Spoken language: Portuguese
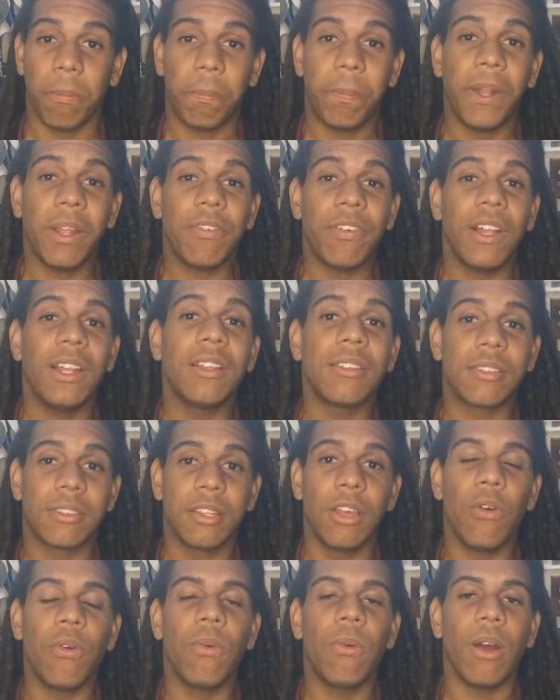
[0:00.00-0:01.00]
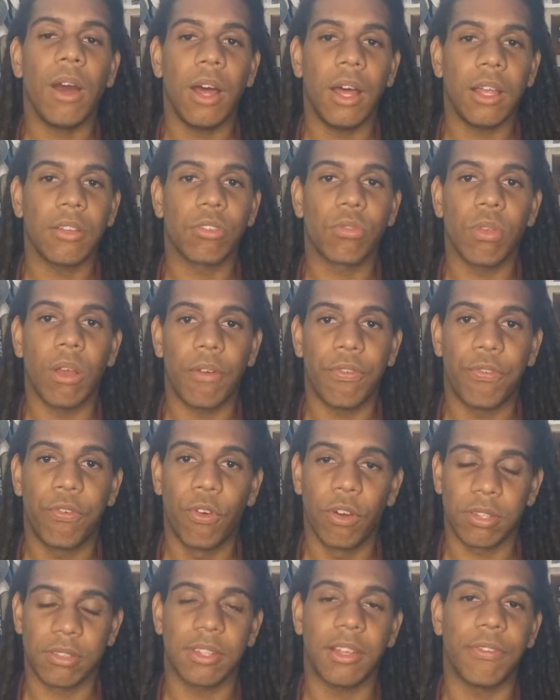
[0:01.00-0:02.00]
prevaleceu a sua
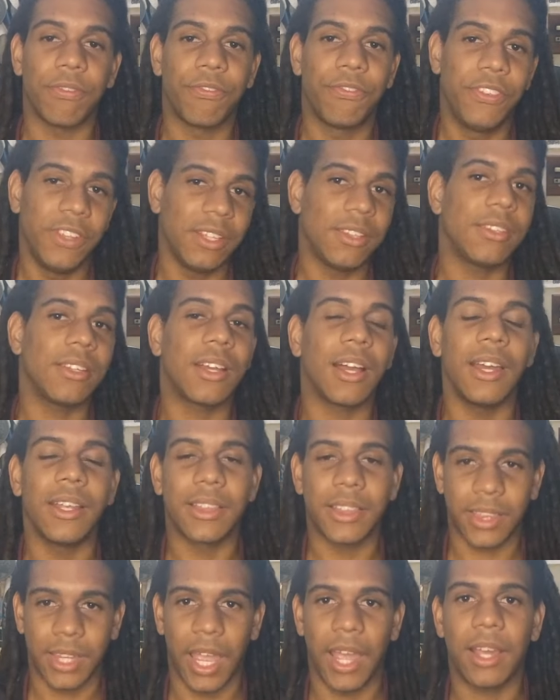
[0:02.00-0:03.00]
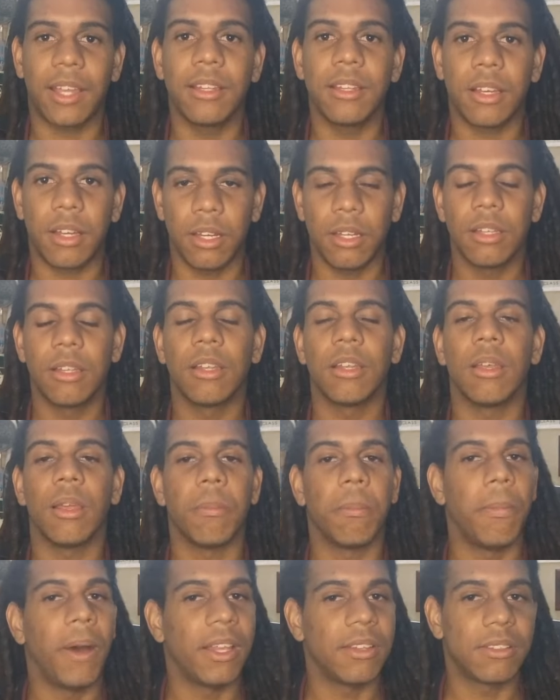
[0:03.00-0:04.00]
força física e técnica,
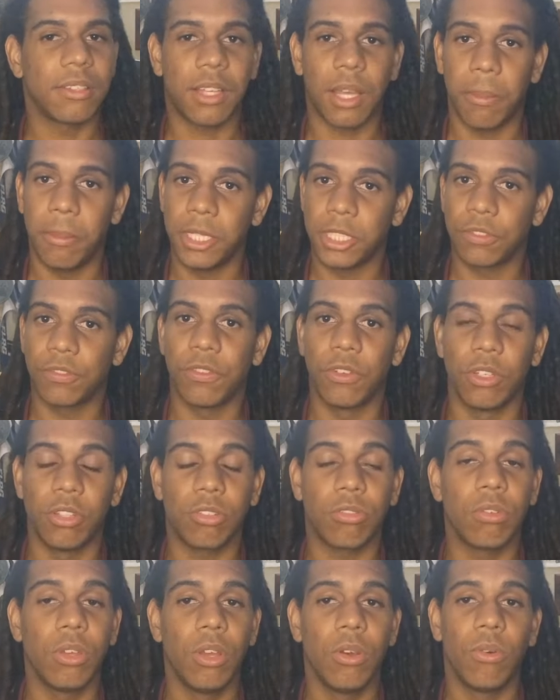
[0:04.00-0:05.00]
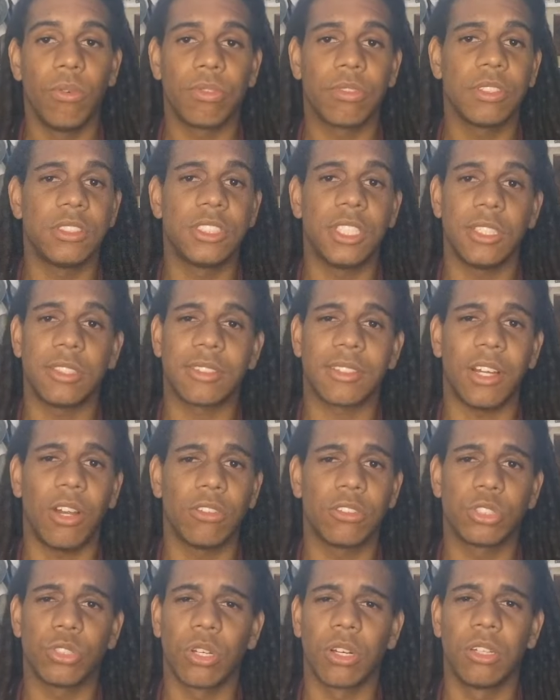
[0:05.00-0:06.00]
basicamente foi isso. Um CJ
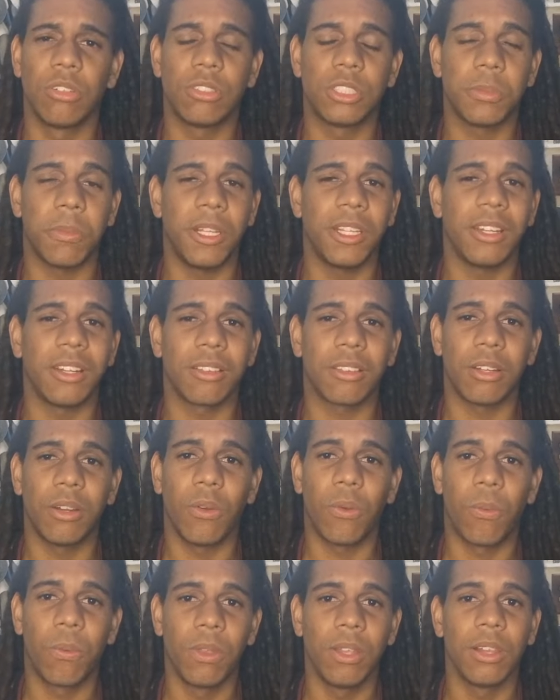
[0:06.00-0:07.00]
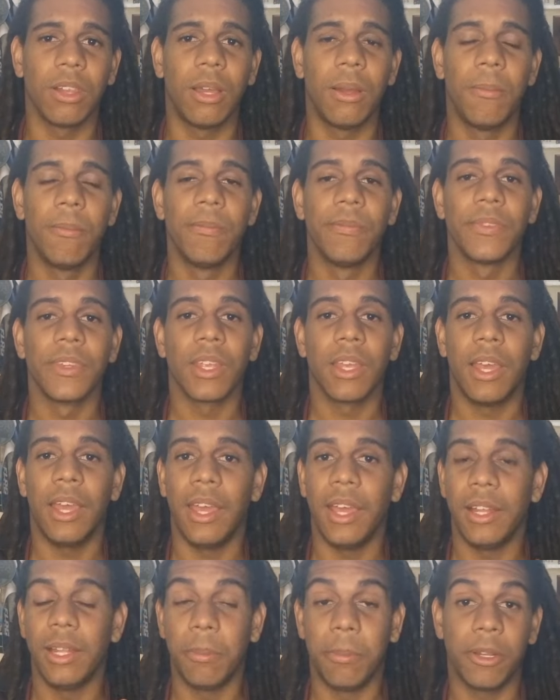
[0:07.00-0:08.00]
Stroud jogando de maneira tranquila.
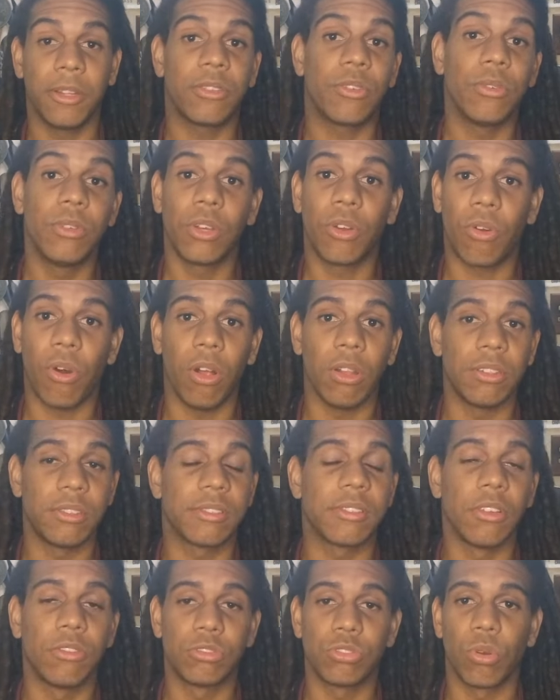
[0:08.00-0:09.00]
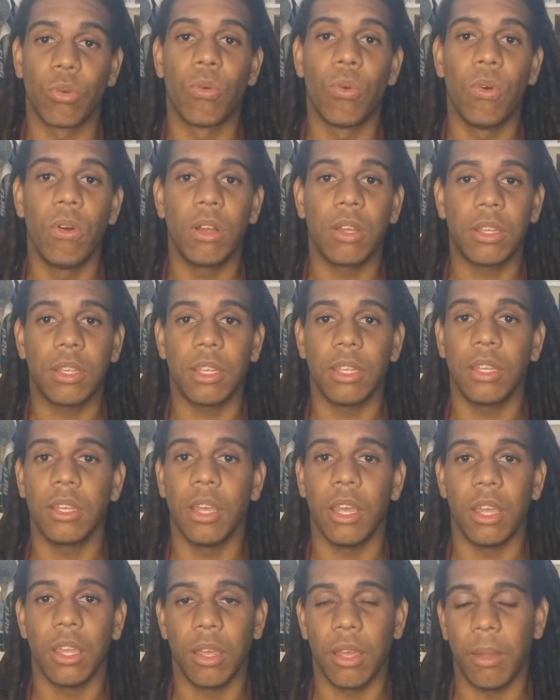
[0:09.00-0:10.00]
É, lembrando que o Nick Collins não jogou, que
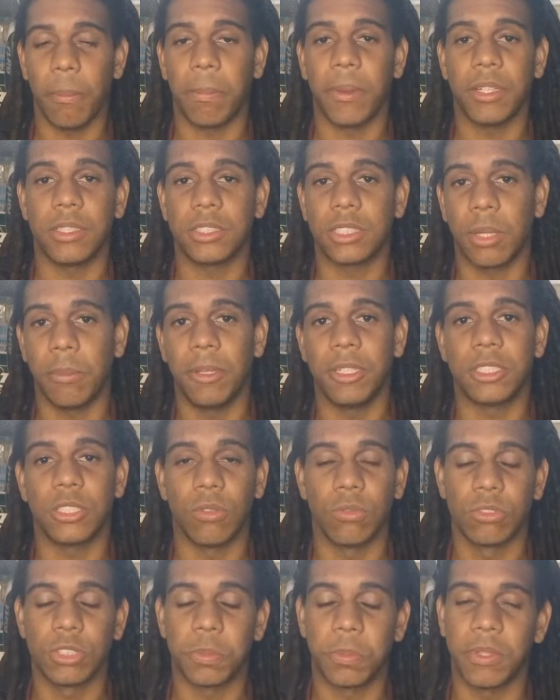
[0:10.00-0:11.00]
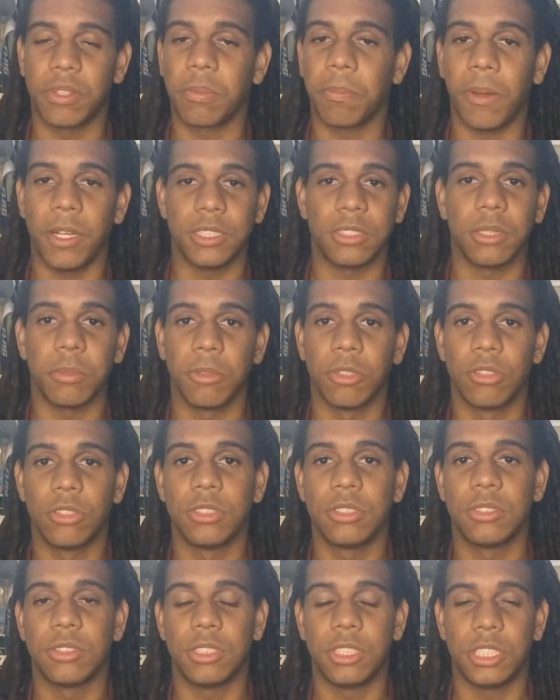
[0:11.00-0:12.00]
é, praticamente é um dos principais
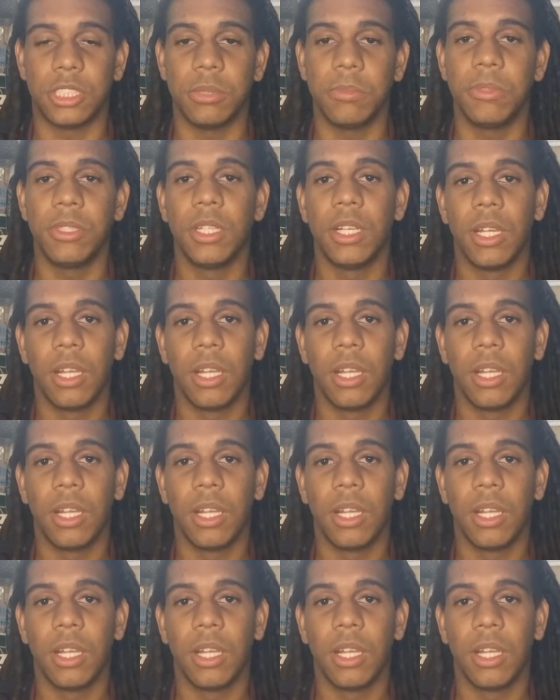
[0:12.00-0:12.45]
recebedores desse time,